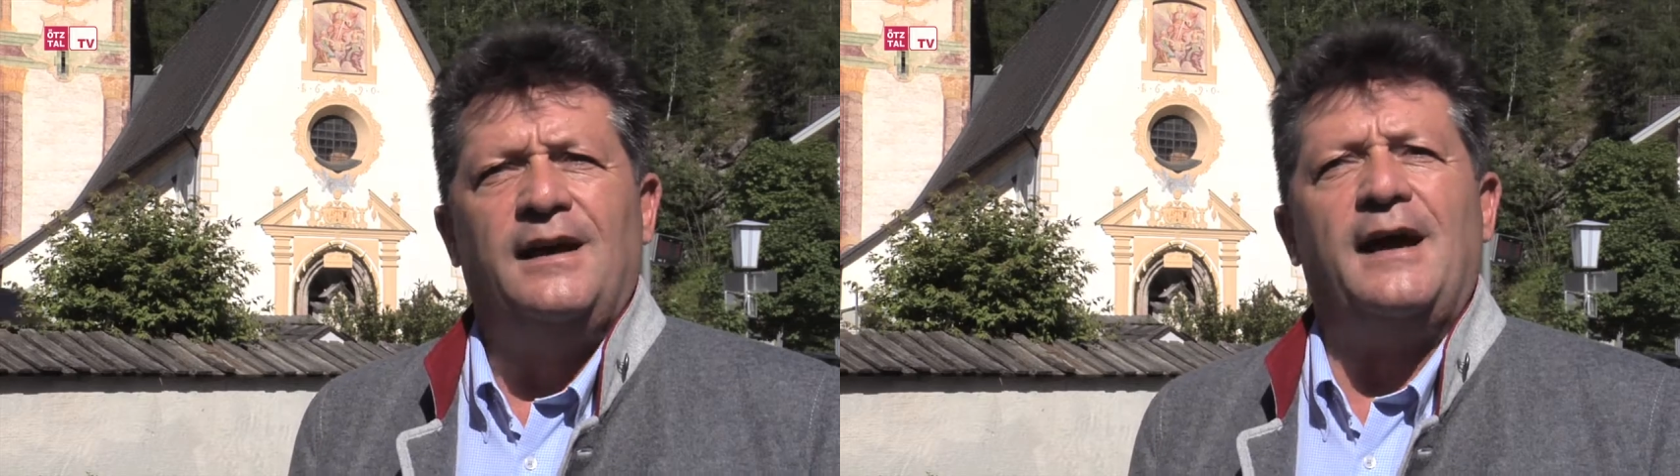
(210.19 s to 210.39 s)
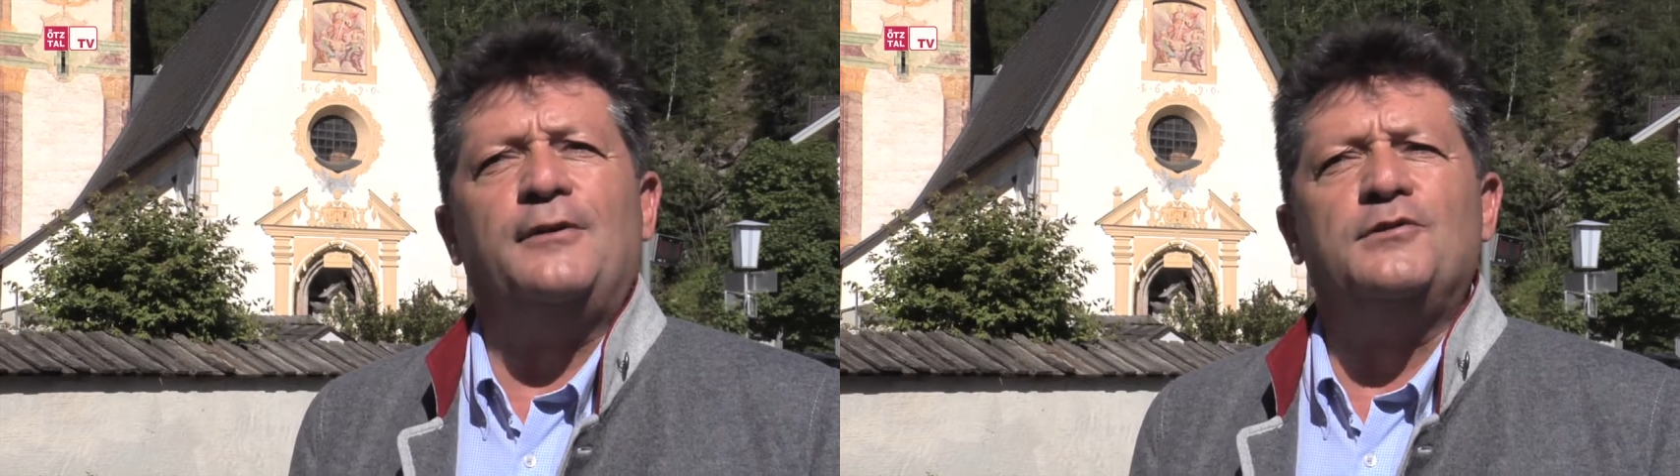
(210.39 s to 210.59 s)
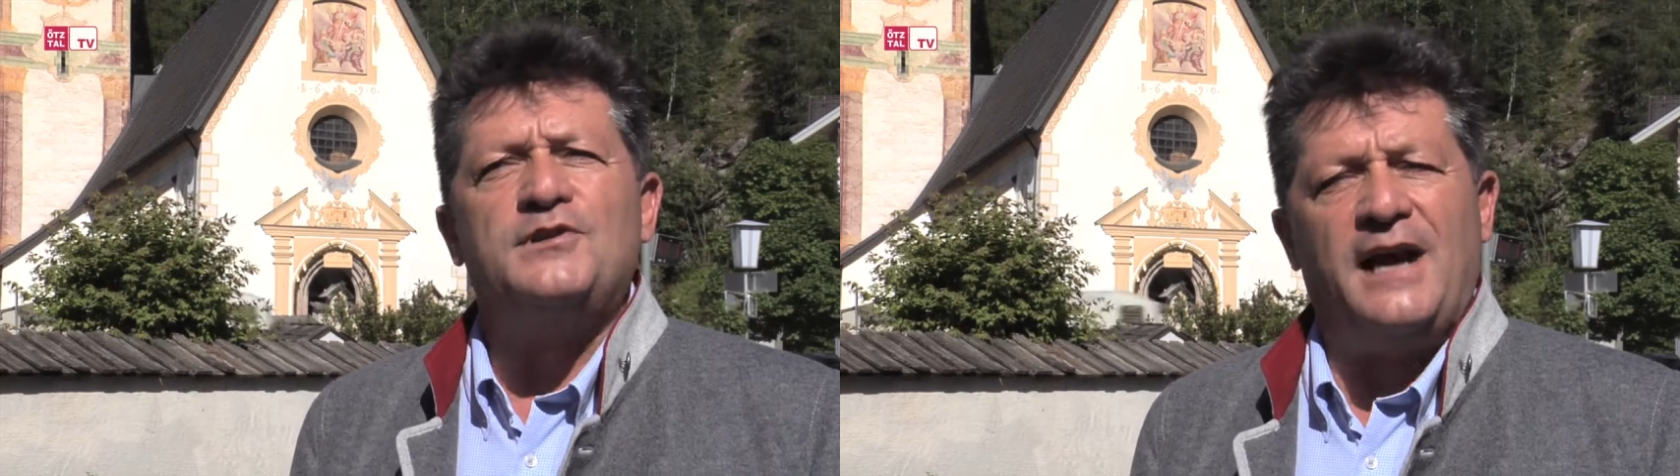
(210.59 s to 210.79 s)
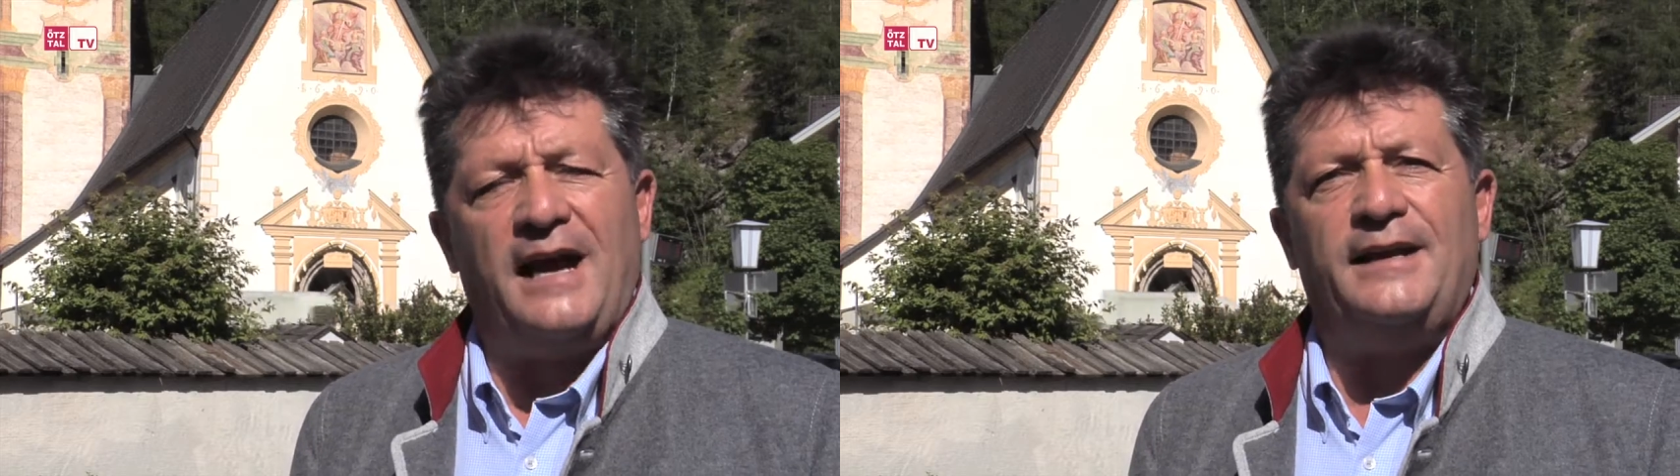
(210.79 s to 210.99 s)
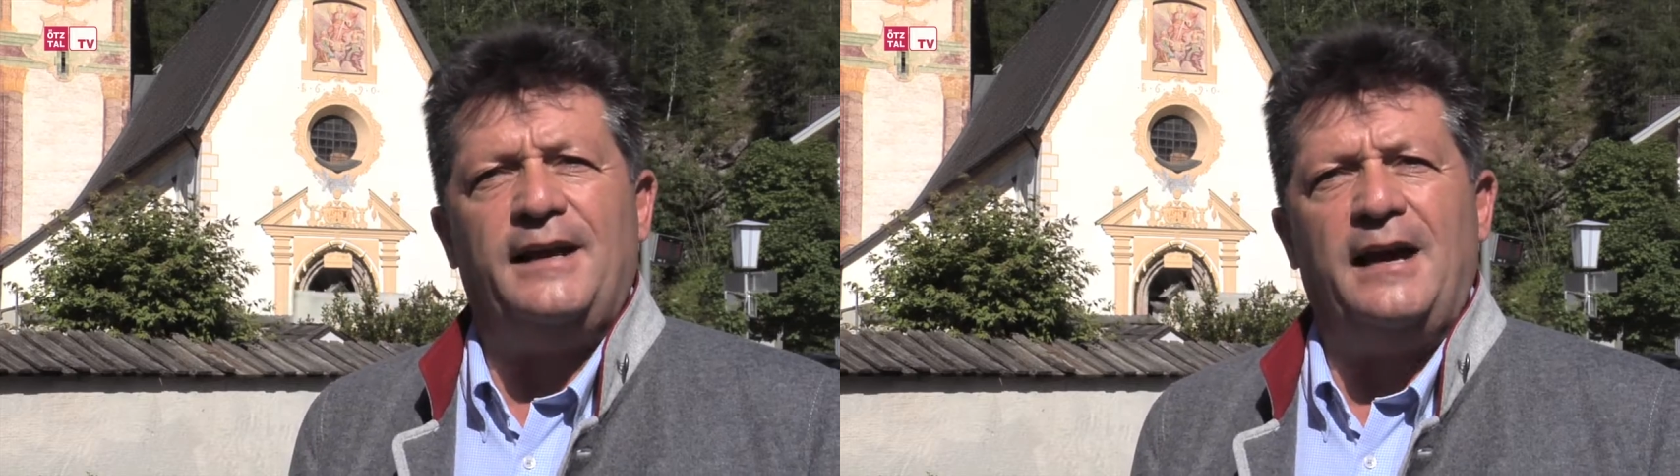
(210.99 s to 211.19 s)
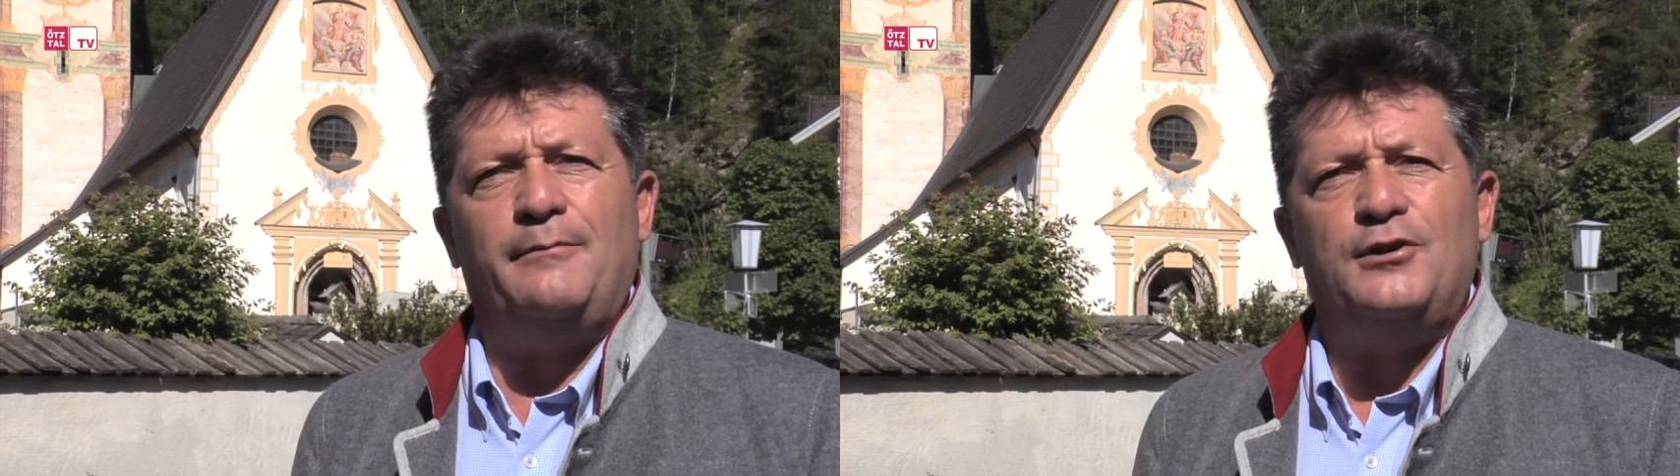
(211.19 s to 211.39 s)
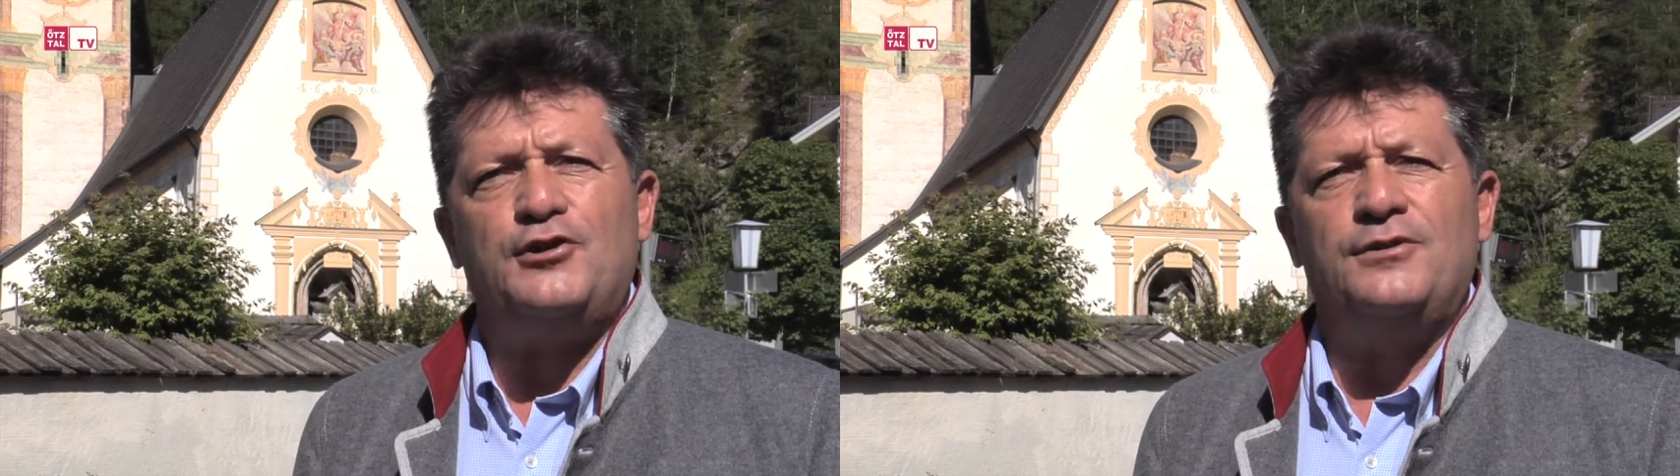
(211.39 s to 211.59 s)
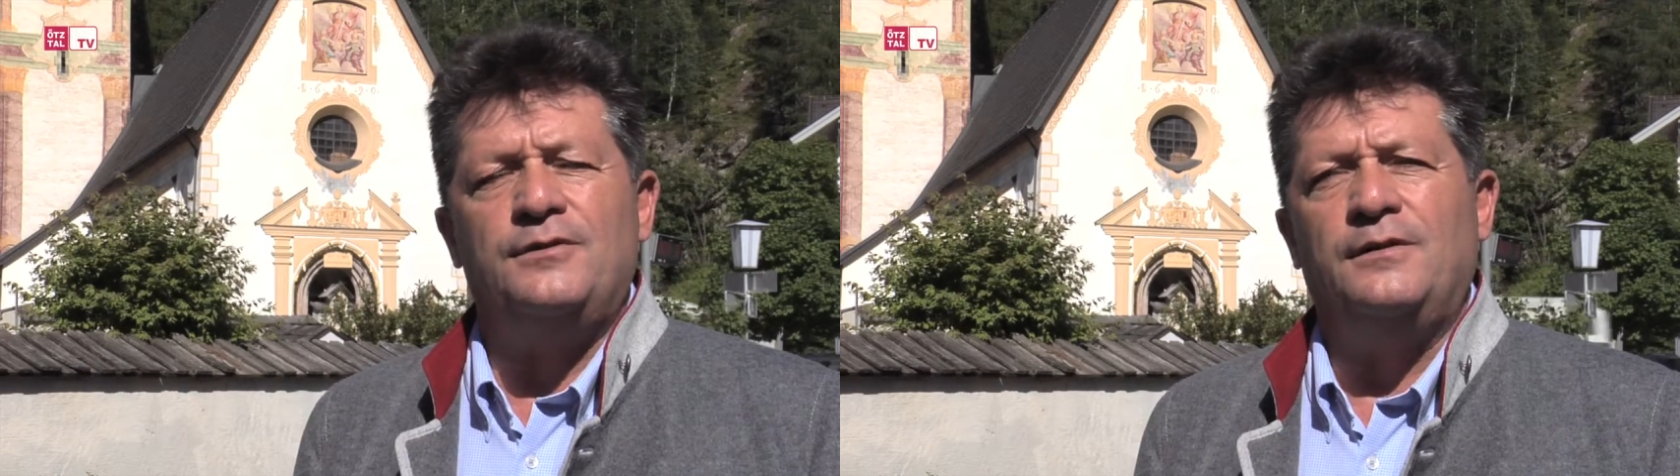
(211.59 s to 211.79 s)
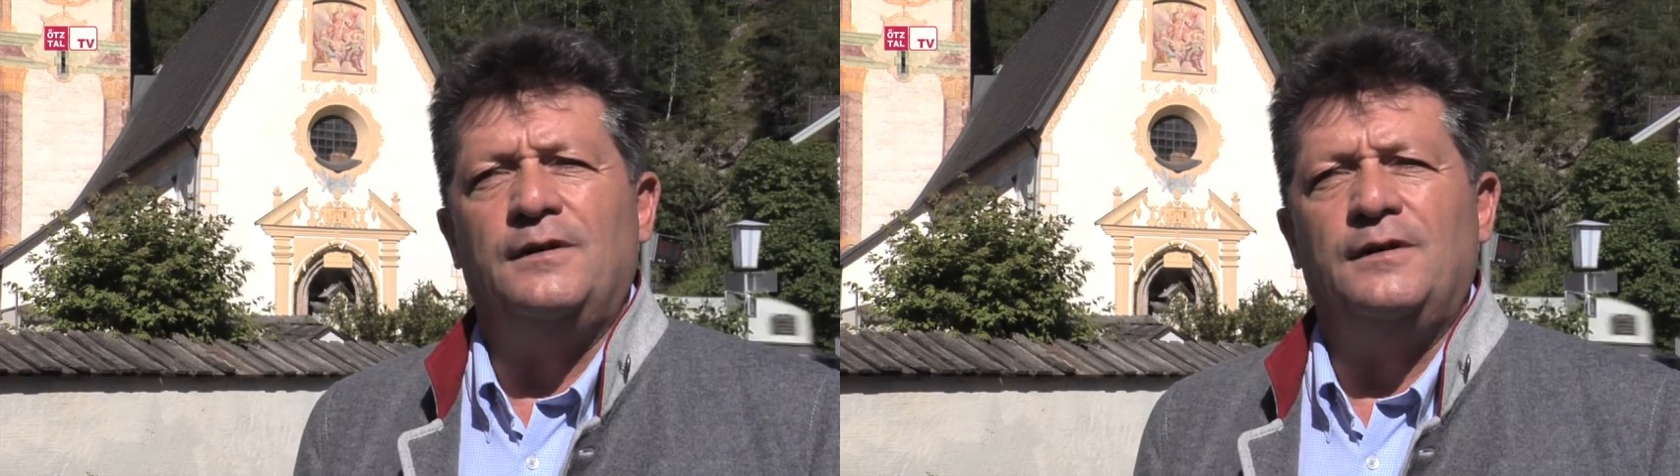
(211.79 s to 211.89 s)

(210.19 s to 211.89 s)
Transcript: an unsere Einheimischen,